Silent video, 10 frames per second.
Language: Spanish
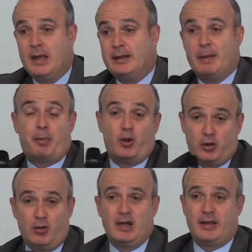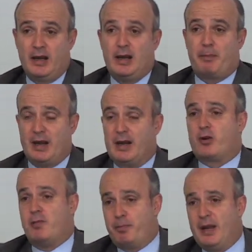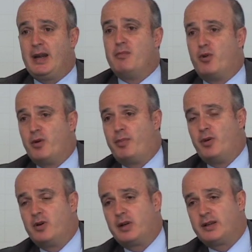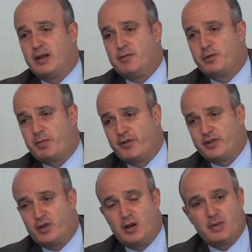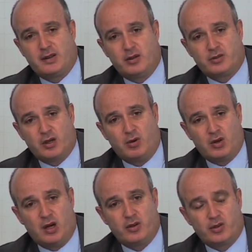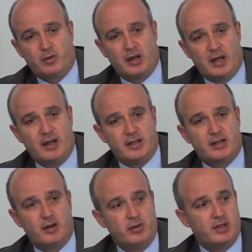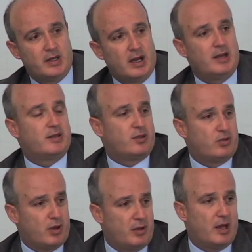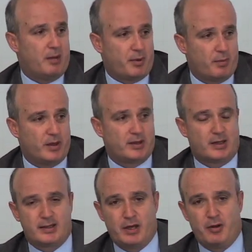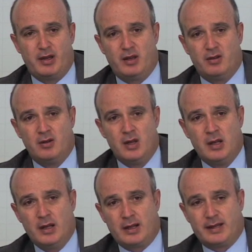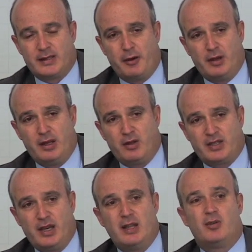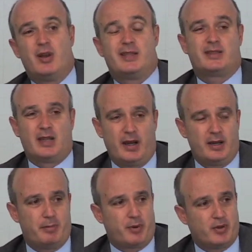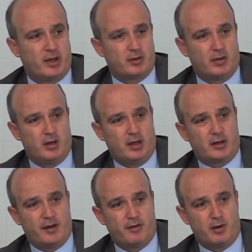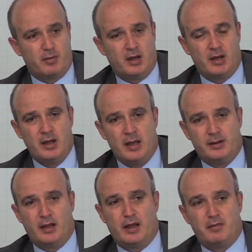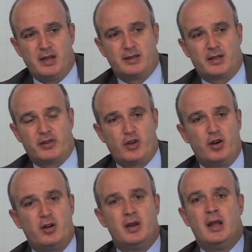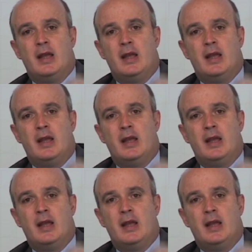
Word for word: de pronto valdría la pena romper el monopolio que tenemos profesionalmente los abogados sobre la gerencia judicial. Esa es una vieja propuesta que se ha venido, que se ha venido haciendo, está en el proyecto de reforma de la administración.